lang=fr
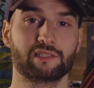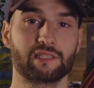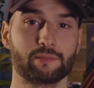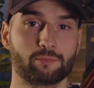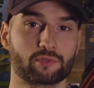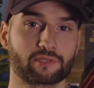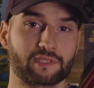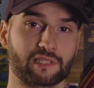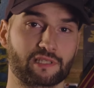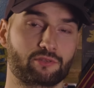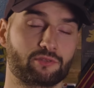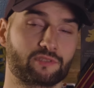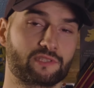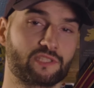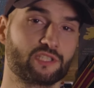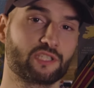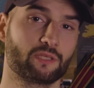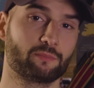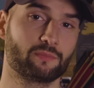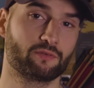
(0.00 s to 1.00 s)
C'est pour ça que
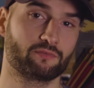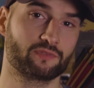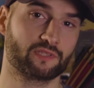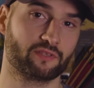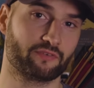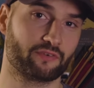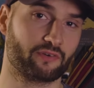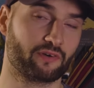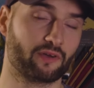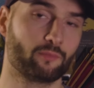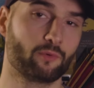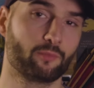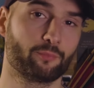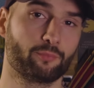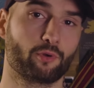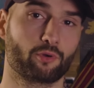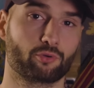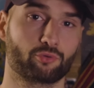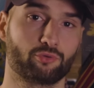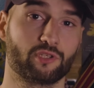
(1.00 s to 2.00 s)
si jamais vous avez vraiment
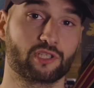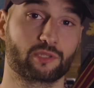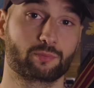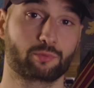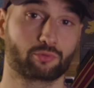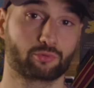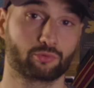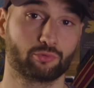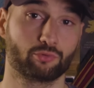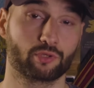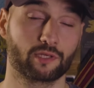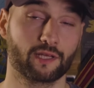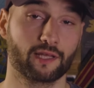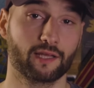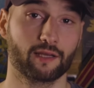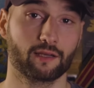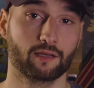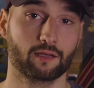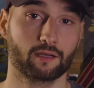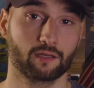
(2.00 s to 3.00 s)
peur d'une explosion
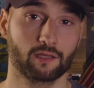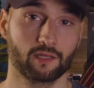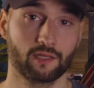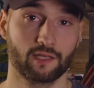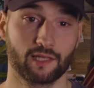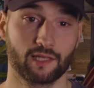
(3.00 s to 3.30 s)
nucléaire